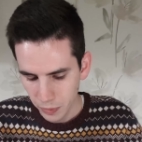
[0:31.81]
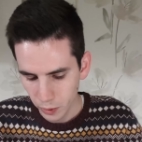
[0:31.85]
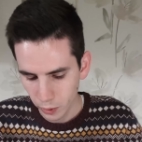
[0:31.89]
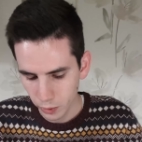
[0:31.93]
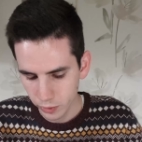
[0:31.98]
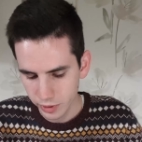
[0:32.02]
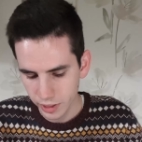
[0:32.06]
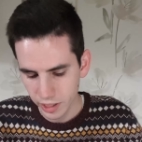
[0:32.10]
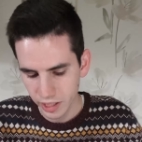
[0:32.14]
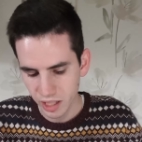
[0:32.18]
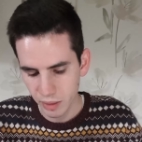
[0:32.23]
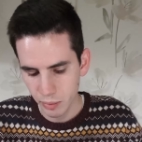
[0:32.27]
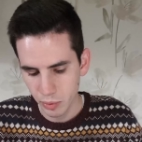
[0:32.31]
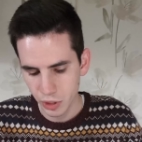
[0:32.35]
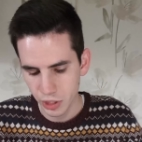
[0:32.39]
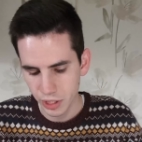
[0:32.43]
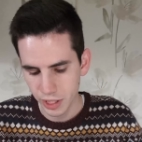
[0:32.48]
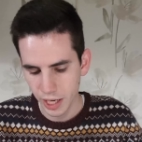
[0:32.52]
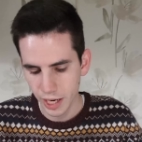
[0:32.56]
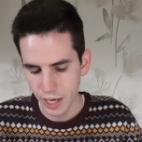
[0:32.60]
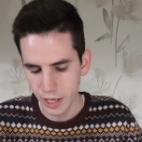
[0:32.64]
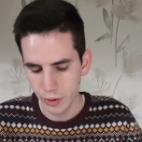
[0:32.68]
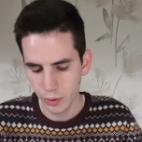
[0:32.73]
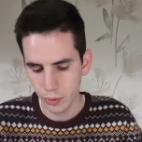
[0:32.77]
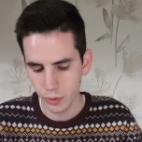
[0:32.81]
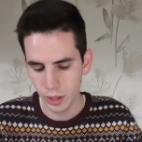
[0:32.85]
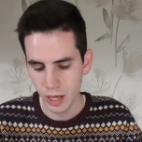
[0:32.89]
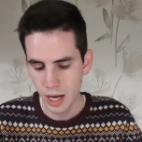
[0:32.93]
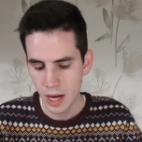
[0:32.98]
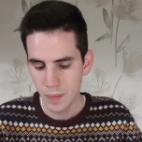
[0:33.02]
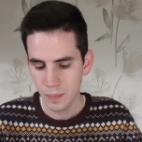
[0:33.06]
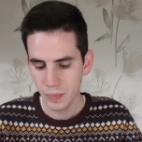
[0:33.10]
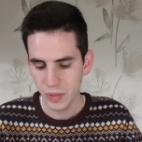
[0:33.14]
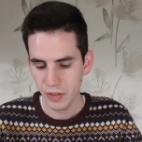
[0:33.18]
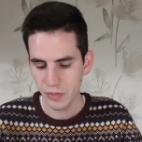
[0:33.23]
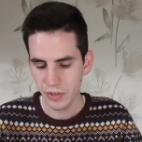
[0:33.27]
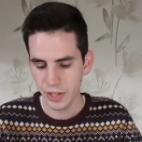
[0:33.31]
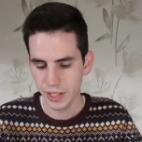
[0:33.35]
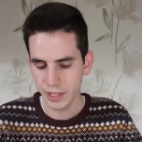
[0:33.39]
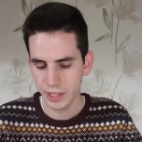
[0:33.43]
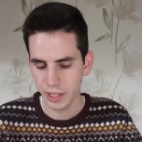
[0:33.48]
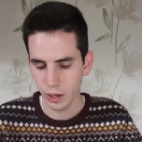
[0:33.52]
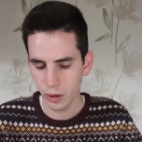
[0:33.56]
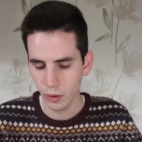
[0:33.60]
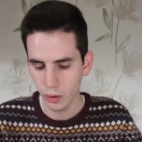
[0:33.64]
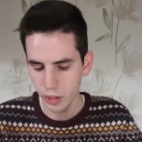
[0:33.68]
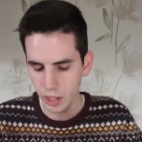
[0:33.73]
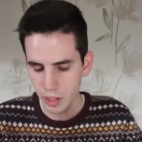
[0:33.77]
unter der Beschneidung, der
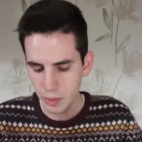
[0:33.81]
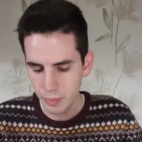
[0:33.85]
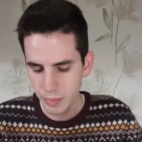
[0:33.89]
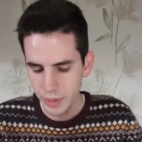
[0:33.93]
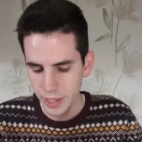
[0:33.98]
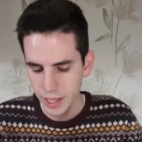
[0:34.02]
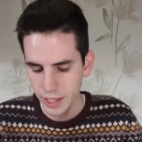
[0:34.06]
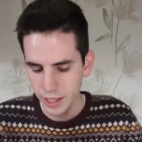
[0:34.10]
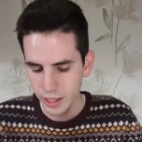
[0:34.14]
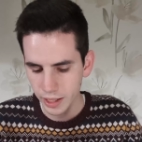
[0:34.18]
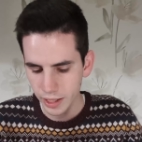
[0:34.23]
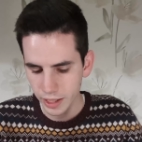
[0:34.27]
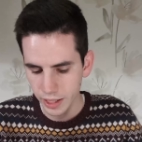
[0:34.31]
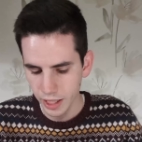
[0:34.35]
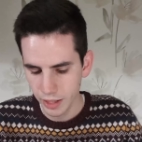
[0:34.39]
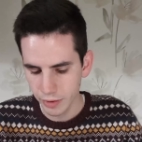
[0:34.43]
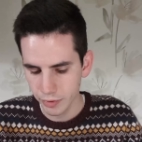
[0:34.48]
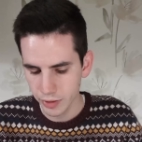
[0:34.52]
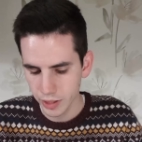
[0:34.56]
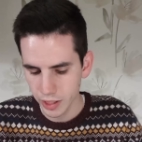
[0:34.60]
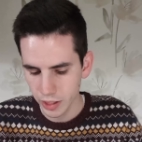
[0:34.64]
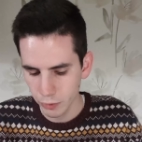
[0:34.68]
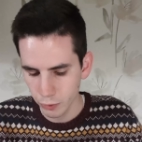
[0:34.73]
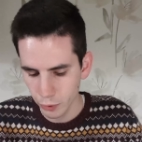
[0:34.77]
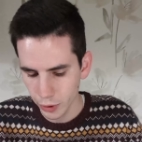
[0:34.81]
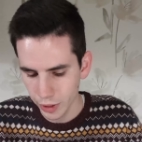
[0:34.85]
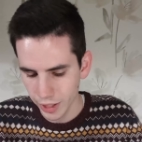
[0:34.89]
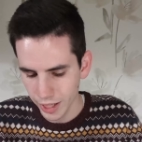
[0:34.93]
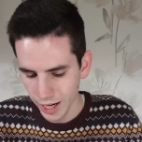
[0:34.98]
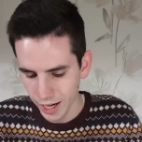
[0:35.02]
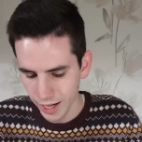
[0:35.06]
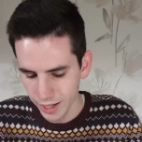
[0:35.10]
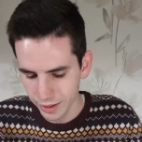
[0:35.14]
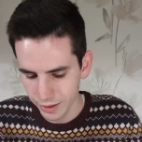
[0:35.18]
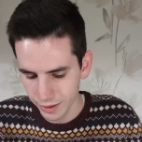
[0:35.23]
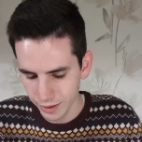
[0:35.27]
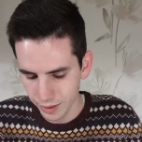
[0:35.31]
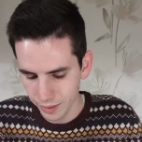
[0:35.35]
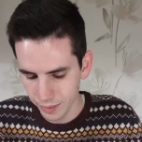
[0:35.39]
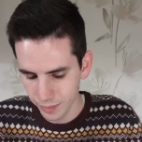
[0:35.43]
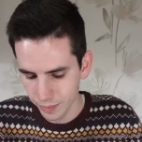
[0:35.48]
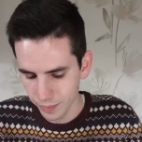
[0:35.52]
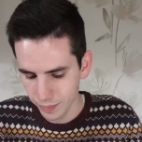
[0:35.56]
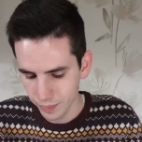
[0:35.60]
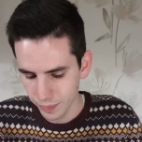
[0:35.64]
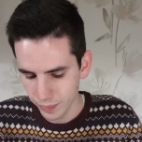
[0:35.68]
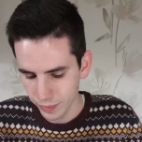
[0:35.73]
wirkte auch in mir kräftig für die Heiden.